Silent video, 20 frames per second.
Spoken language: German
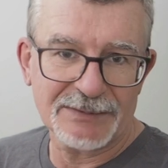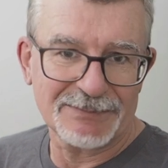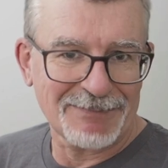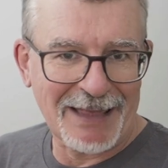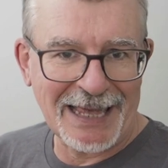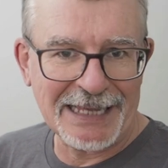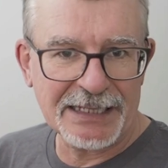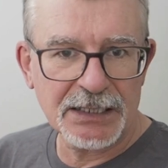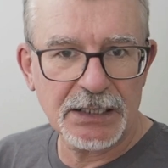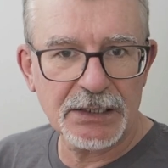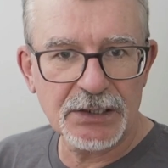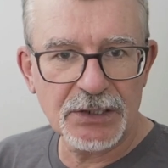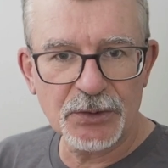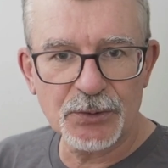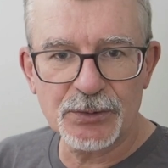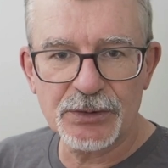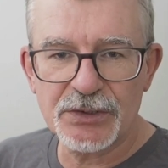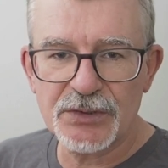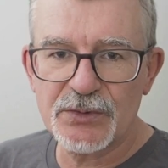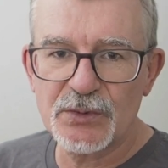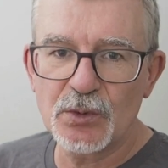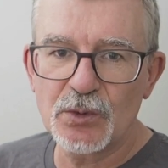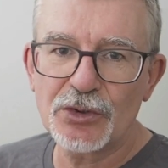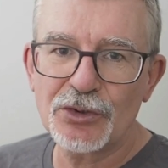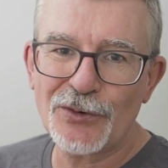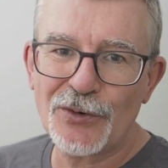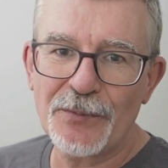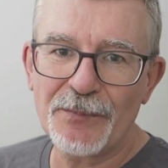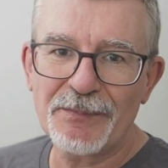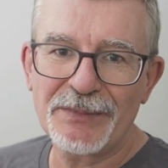eigenhändig untersucht,
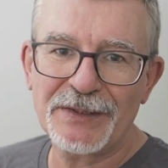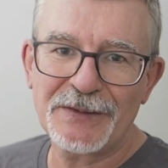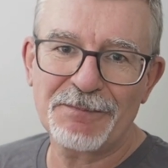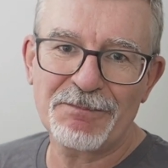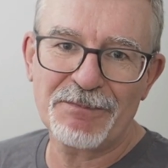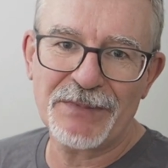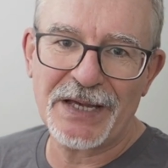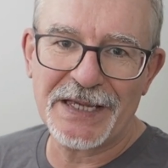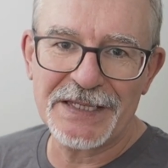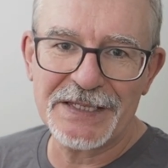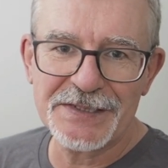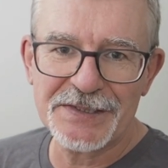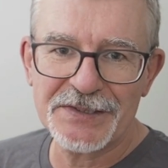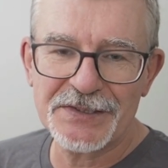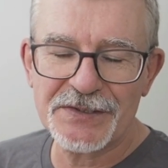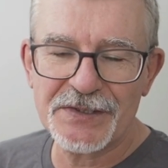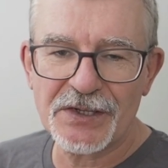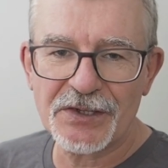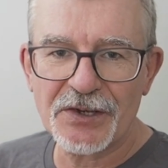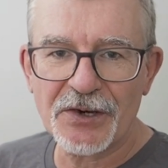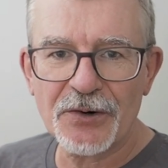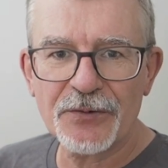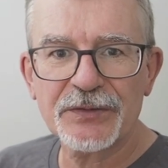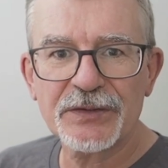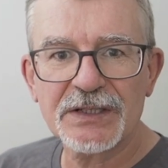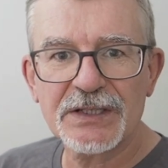kommt man meistens darauf,